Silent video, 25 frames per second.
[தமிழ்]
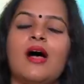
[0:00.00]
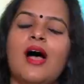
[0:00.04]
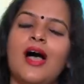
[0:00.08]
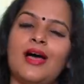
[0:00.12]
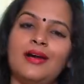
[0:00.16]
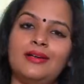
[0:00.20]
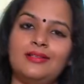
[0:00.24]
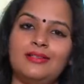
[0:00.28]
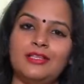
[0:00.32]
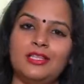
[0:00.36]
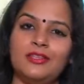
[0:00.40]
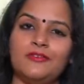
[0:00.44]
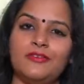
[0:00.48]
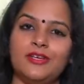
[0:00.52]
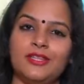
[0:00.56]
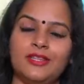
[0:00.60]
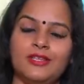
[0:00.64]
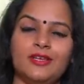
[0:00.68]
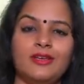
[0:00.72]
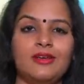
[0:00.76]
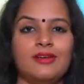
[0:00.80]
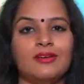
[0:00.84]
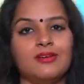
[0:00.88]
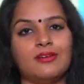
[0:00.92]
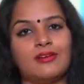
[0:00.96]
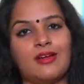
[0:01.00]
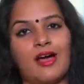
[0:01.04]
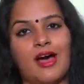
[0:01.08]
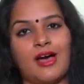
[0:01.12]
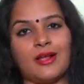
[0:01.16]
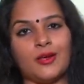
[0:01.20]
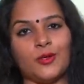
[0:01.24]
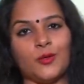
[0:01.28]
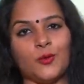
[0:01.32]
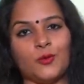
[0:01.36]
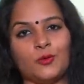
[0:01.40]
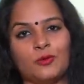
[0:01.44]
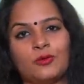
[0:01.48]
அடுத்தது வந்து
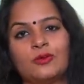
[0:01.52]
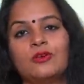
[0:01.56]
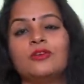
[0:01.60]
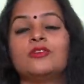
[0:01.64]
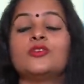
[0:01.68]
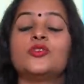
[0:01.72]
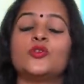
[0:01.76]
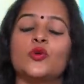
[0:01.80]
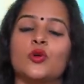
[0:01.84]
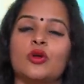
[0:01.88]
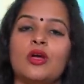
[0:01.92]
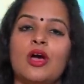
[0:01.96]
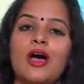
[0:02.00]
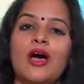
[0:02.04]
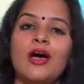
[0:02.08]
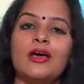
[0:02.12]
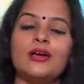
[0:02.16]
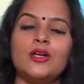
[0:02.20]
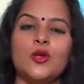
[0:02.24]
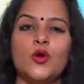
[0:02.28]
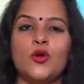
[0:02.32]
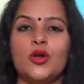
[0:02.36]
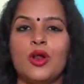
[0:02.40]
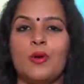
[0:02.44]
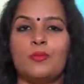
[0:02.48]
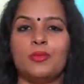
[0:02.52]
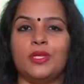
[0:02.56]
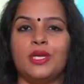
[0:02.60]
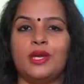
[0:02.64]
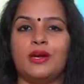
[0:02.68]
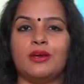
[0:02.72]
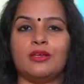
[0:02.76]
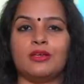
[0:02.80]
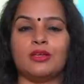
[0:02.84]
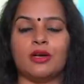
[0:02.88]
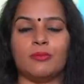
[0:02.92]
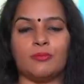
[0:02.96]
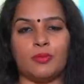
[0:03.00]
கார் லோன் ஸோ கார் லோன்
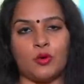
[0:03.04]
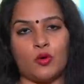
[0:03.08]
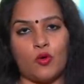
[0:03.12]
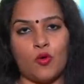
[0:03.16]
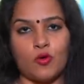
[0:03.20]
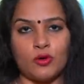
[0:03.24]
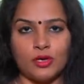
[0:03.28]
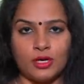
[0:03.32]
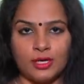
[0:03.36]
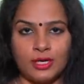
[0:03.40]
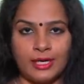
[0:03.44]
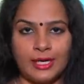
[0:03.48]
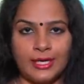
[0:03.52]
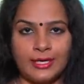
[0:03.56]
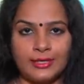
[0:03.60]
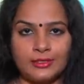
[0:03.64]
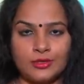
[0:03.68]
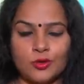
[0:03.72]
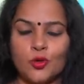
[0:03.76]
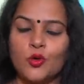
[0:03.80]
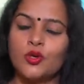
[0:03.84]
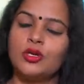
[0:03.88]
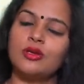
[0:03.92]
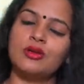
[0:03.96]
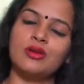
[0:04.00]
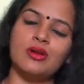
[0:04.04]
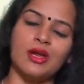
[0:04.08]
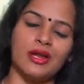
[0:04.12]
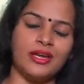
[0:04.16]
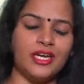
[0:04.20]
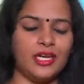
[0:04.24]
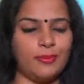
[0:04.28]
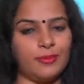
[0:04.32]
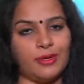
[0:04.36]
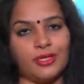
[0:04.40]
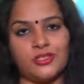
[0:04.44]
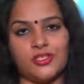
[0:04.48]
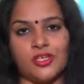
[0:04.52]
அப்படின்னு எடுக்கிறப்போ உங்கள் கிரெடிட் ஸ்கோர்
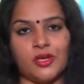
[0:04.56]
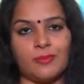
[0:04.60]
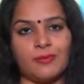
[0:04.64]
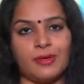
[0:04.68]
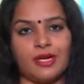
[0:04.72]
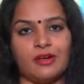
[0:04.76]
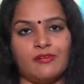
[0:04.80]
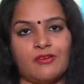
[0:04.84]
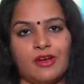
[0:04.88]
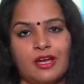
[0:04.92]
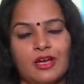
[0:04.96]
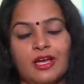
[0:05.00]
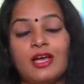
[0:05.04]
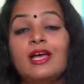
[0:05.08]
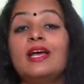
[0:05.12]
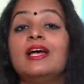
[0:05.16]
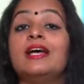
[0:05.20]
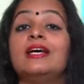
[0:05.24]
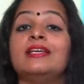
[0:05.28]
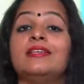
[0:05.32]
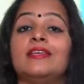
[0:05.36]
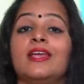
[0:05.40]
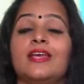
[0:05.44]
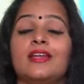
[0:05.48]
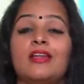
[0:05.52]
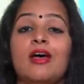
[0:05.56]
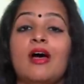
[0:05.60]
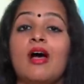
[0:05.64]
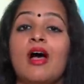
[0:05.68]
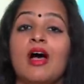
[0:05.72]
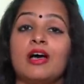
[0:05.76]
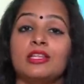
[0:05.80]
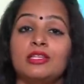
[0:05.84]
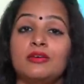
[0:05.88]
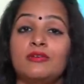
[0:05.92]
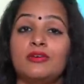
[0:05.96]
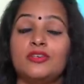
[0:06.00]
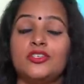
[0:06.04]
கண்டிப்பாக செக் பண்ணுவாங்க ஏன்னா
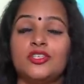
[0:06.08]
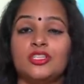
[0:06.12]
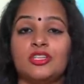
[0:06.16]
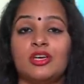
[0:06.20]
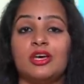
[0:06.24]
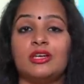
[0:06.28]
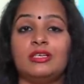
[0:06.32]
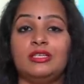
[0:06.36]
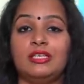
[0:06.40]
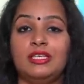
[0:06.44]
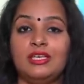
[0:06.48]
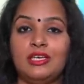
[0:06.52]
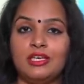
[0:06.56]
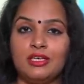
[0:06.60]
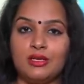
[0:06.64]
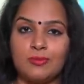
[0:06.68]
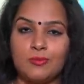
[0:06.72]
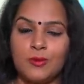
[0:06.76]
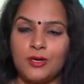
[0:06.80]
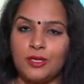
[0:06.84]
அதை வச்சு தான் நீங்கள் இதுக்கு